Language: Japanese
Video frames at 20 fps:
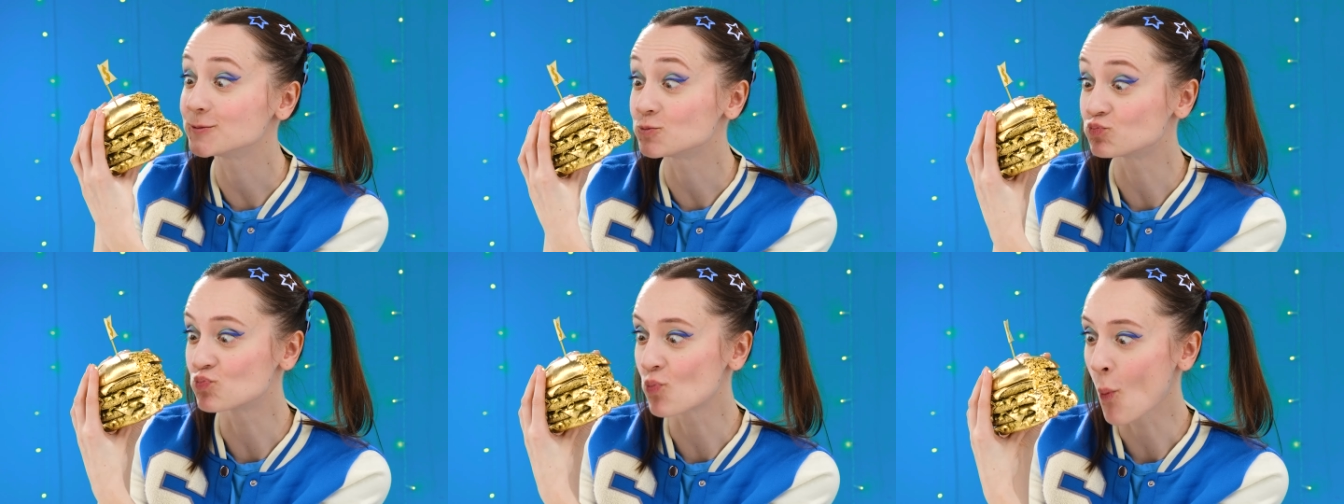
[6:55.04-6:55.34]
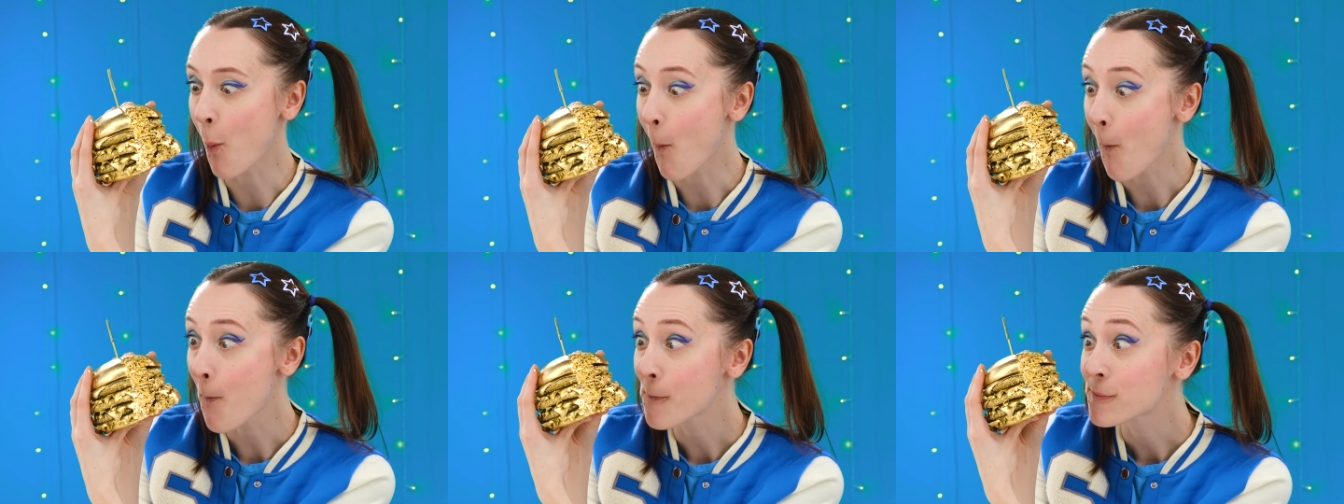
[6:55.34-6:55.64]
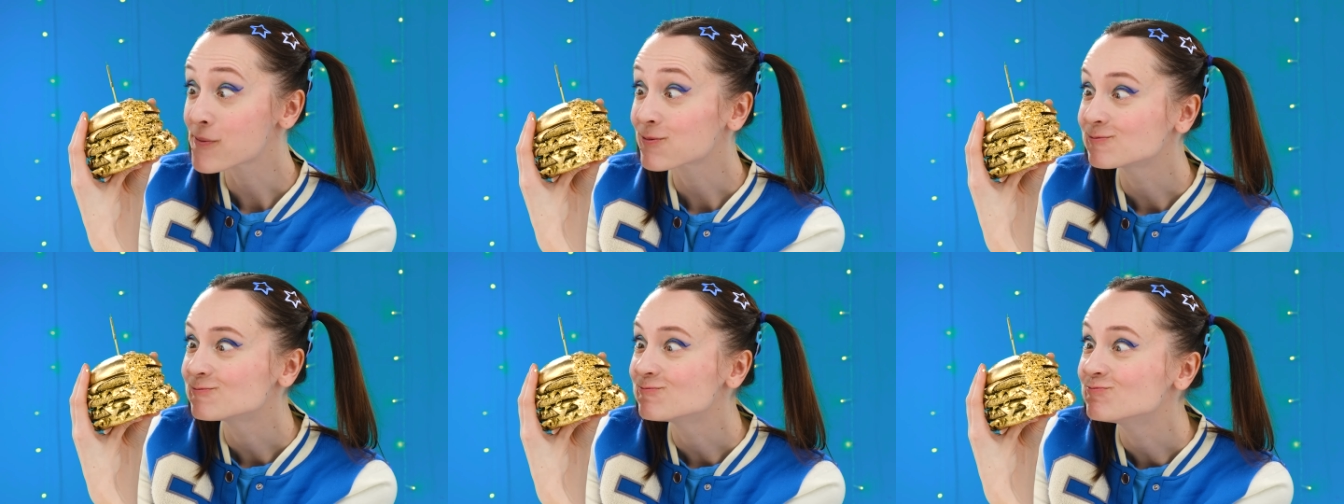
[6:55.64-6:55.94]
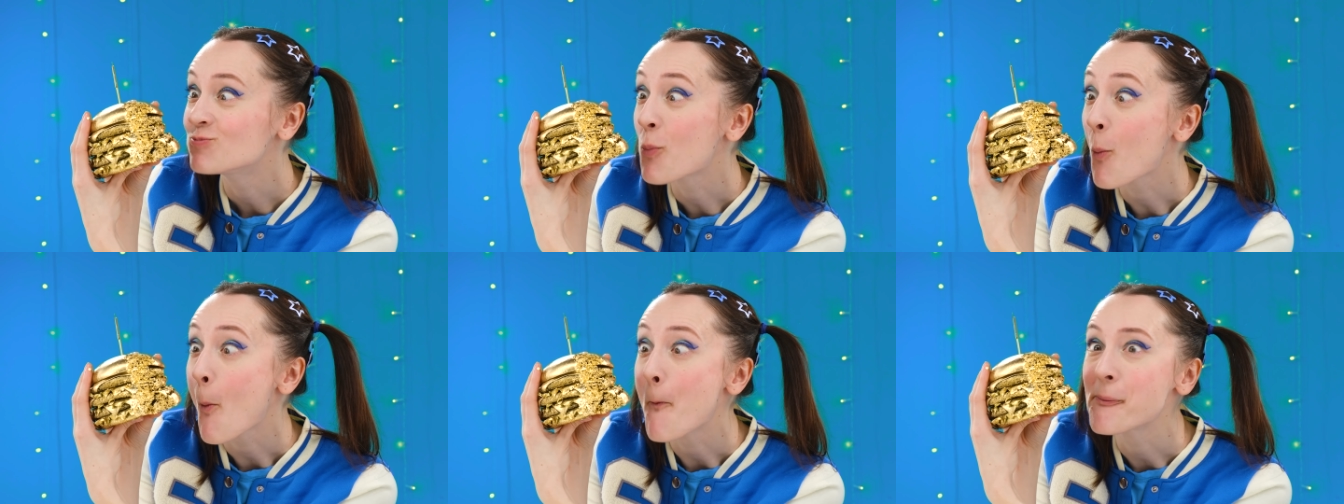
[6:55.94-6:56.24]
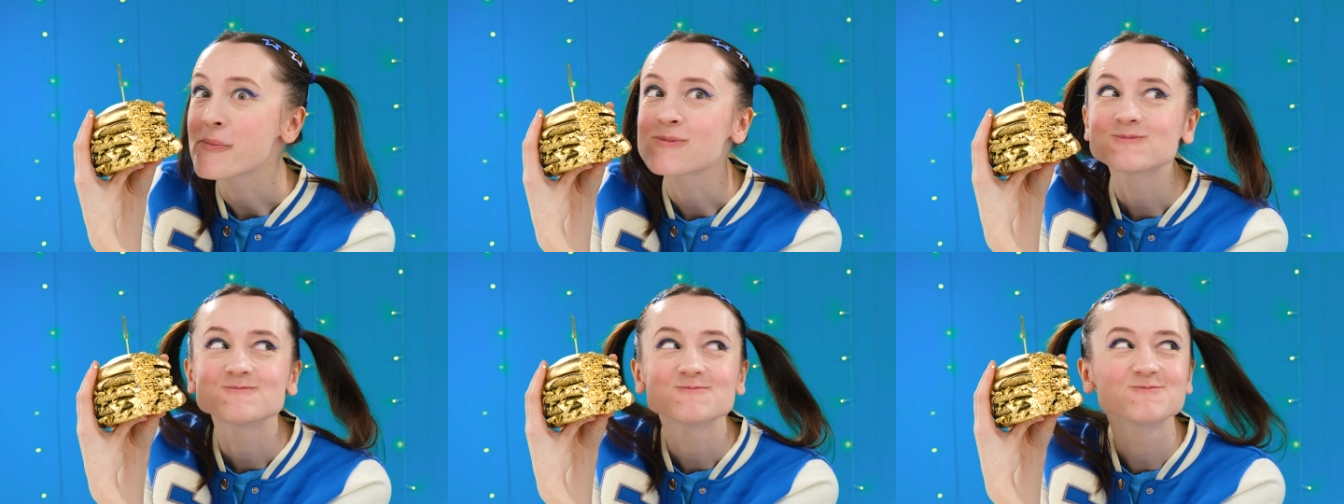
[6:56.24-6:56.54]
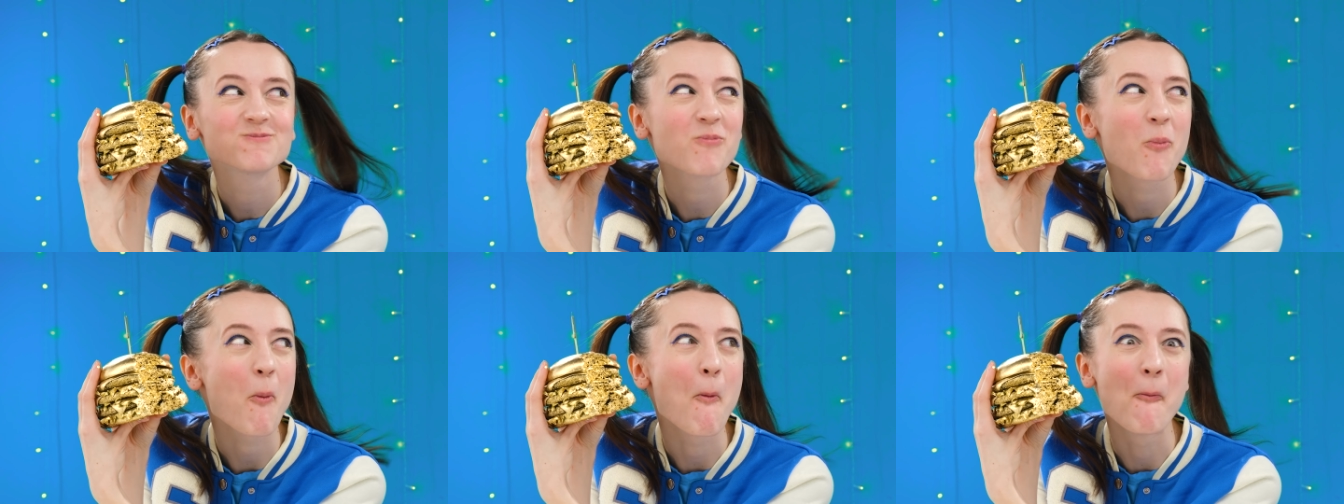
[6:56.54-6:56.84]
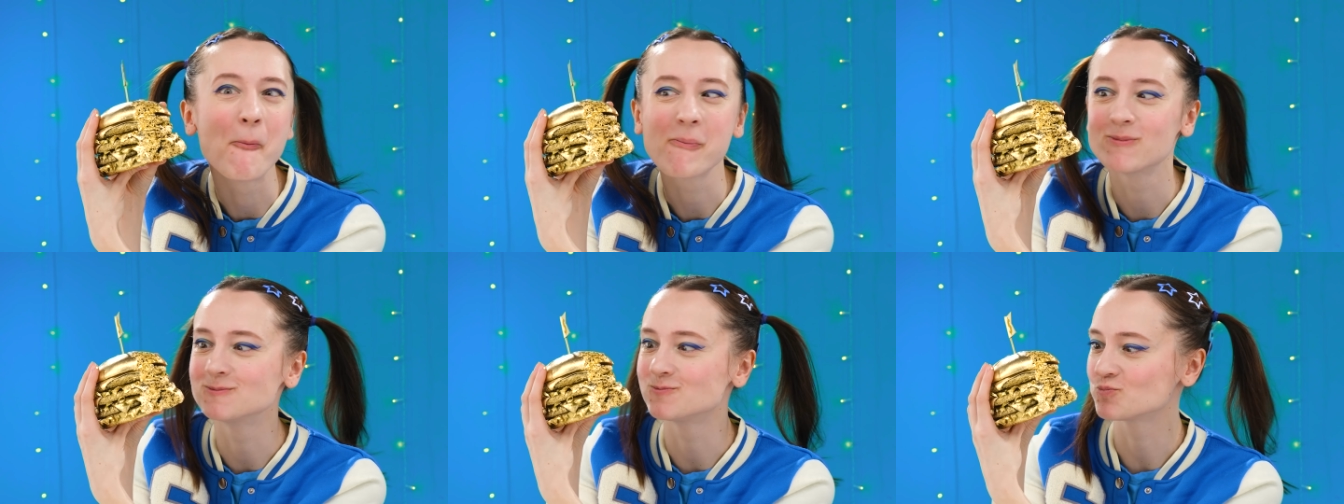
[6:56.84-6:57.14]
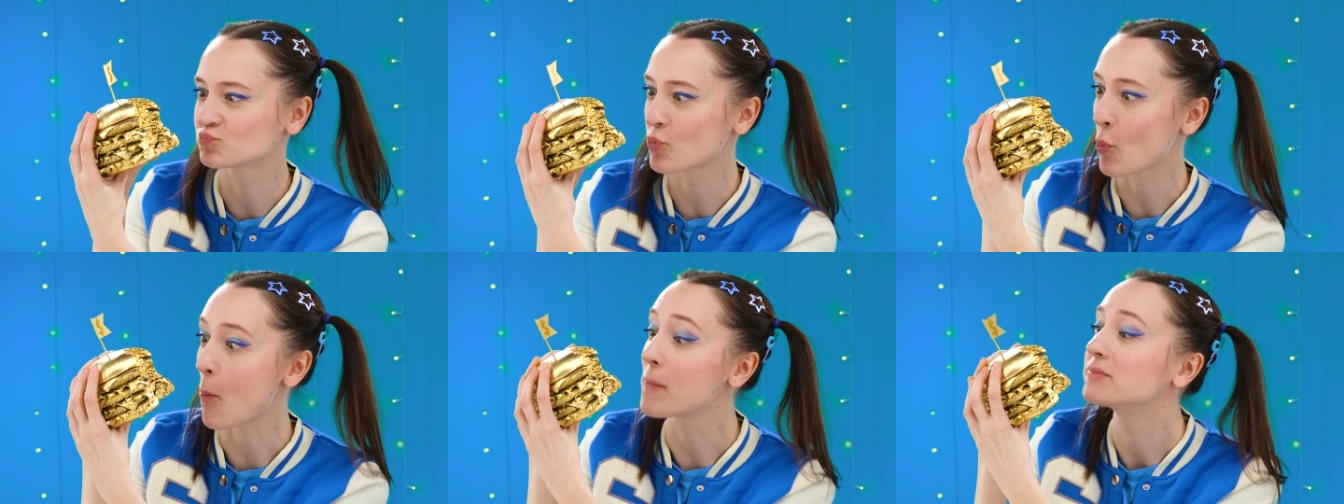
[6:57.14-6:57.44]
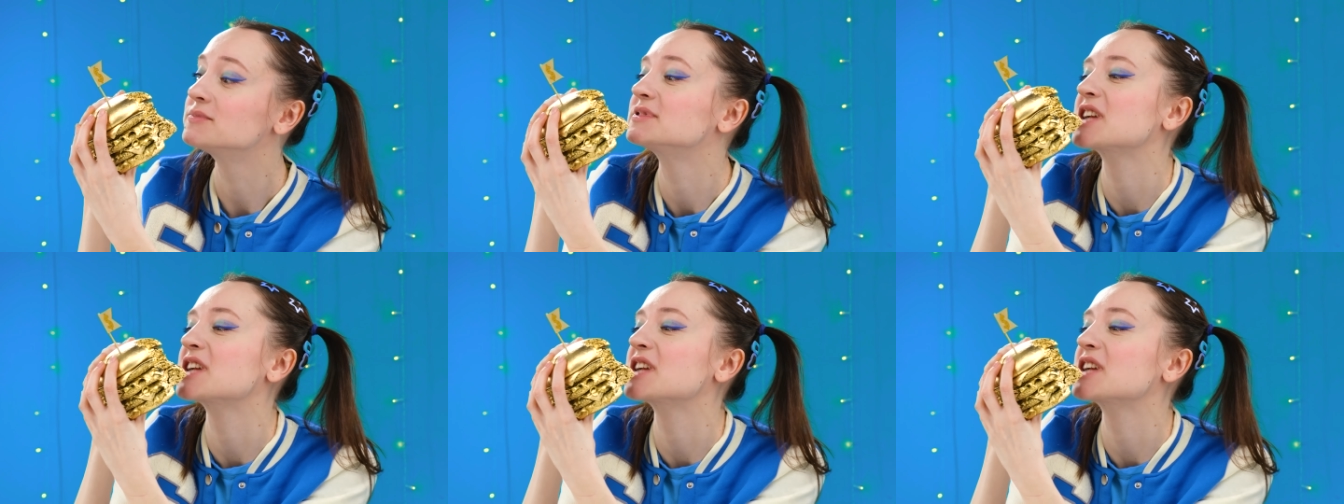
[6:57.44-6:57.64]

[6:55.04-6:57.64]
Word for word: すっごく美味しいわ